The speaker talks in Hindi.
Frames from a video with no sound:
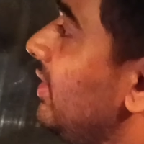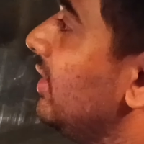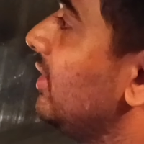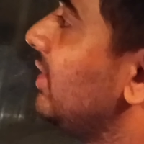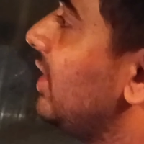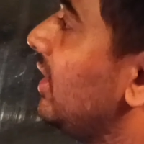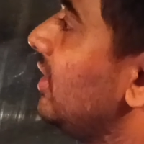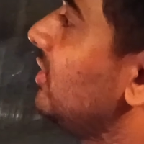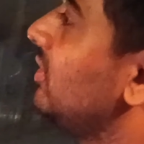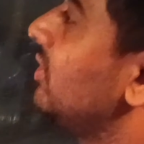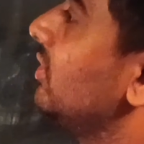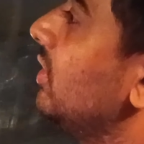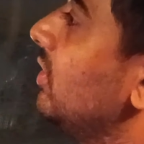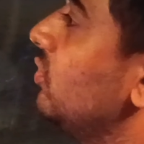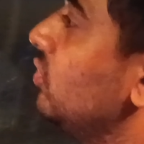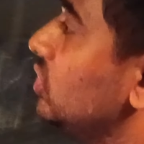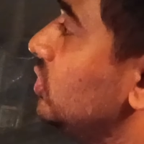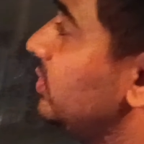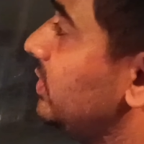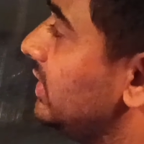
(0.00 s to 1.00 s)
तक देख
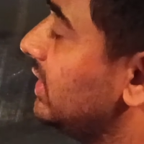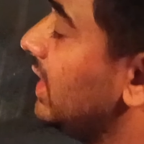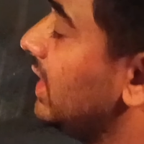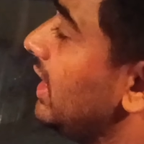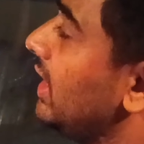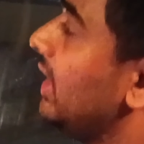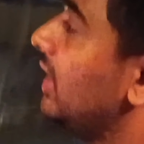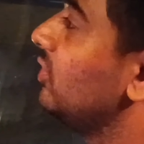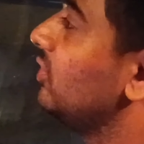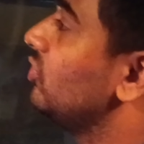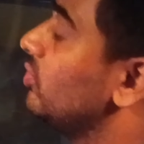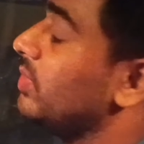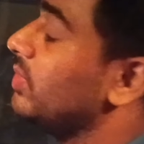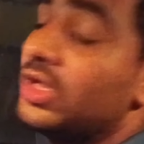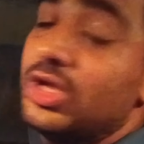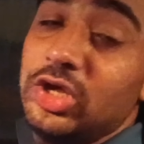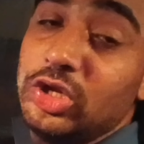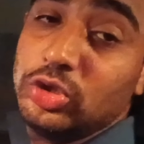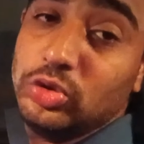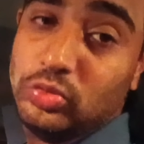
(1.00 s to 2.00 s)
कुछ भी रहेगा तो मैं
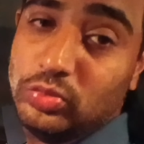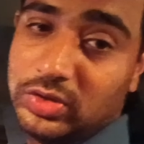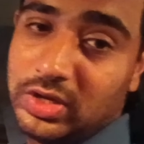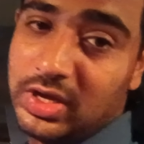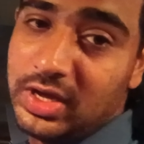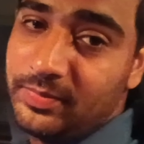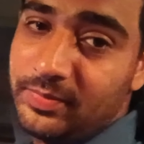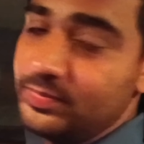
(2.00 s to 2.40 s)
कर दूंगा